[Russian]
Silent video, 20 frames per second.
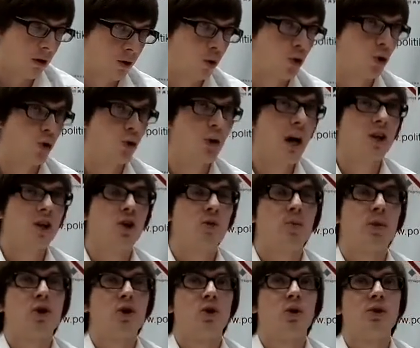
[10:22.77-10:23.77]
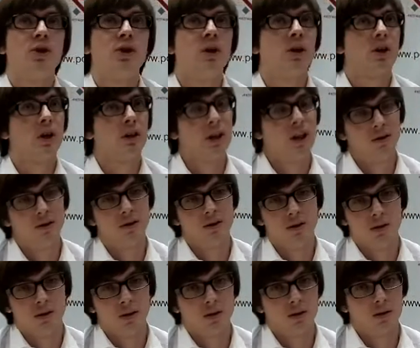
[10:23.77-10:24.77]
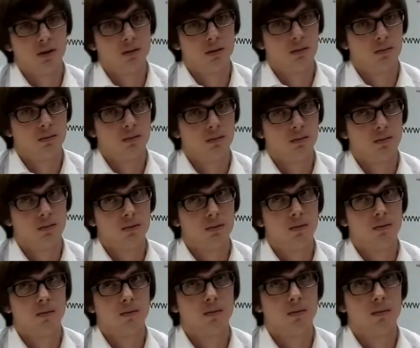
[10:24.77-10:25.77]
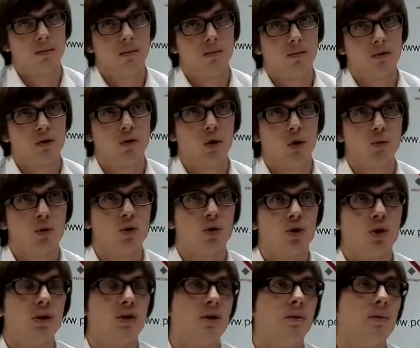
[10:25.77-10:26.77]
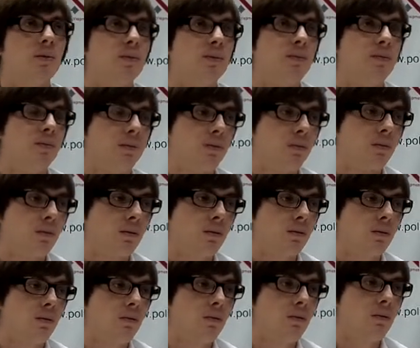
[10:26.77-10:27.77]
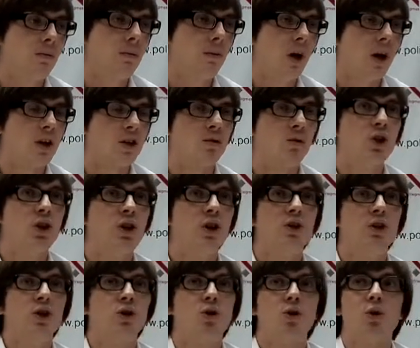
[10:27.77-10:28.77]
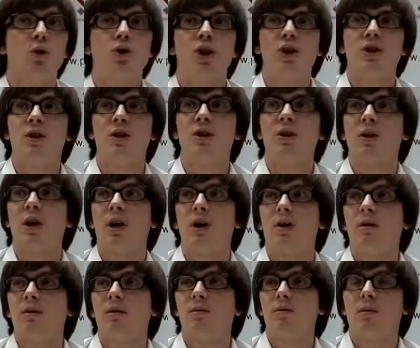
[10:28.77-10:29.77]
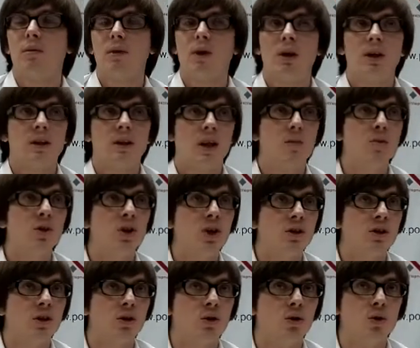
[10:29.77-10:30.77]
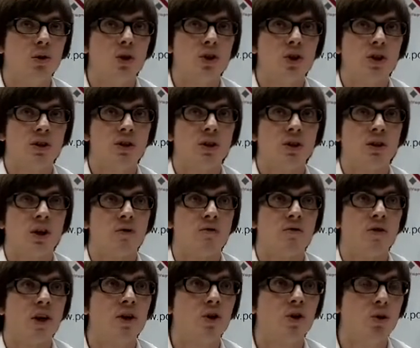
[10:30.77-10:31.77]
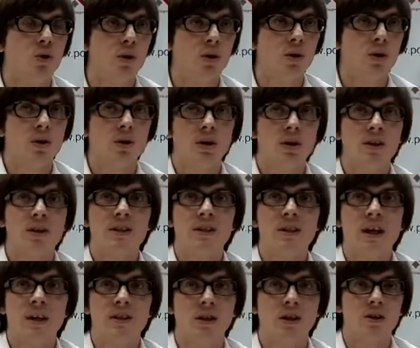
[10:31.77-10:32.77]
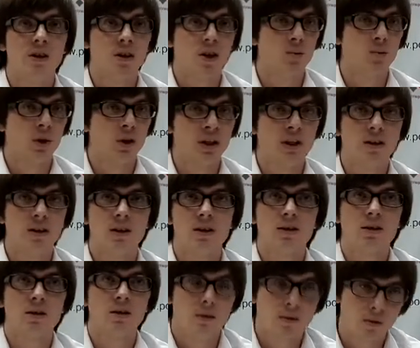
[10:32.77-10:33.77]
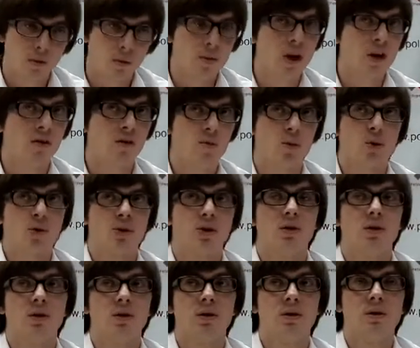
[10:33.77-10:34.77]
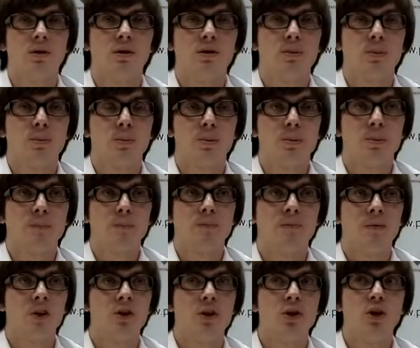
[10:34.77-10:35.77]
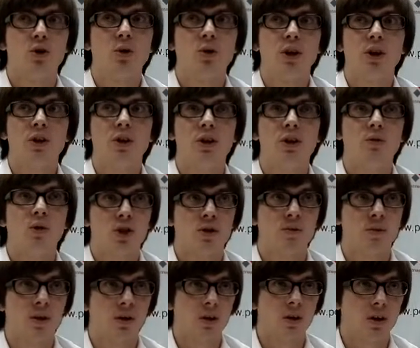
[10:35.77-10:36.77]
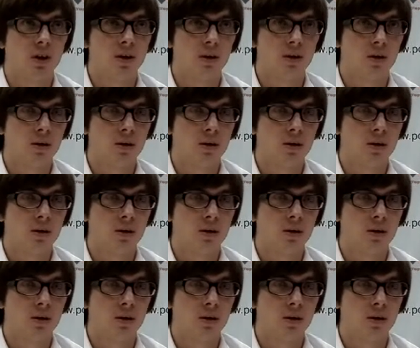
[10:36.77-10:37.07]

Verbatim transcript: Чуть-чуть дальше пошел телеканал «Детинец» в своем сюжете. Озвучили территорию 6 гектар. Там нет территории 6 гектар. Вранье, незнание, некомпетентность. У меня вопросы. Территория 3,8 гектар.